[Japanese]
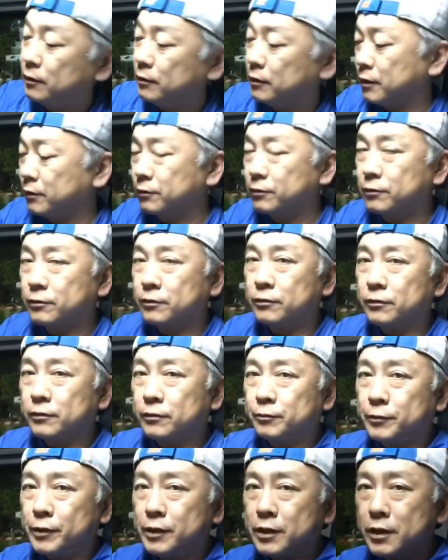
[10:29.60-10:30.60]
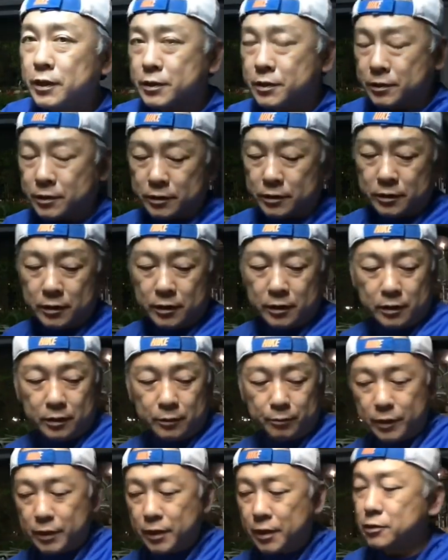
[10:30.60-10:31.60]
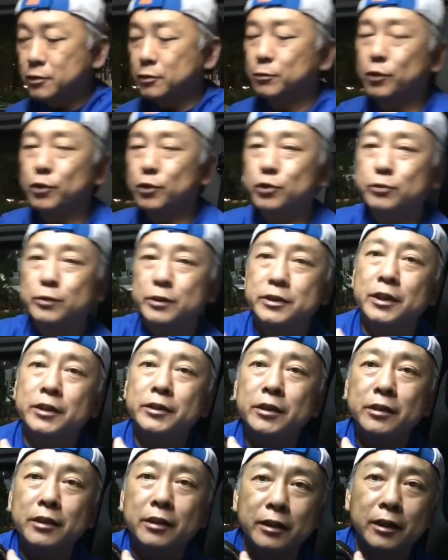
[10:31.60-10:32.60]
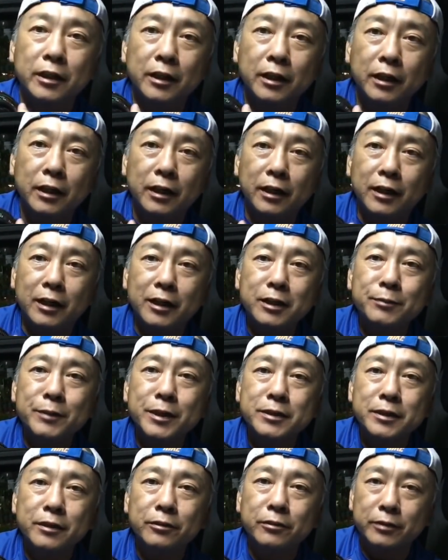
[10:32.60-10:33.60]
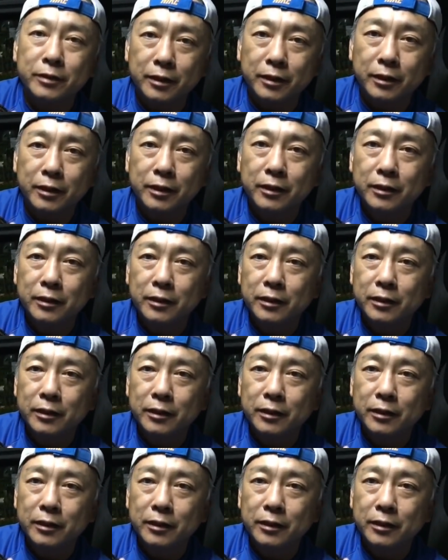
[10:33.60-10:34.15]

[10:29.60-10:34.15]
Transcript: あの、ミラー室、ミラー室のモルトは残念ながらありませんので、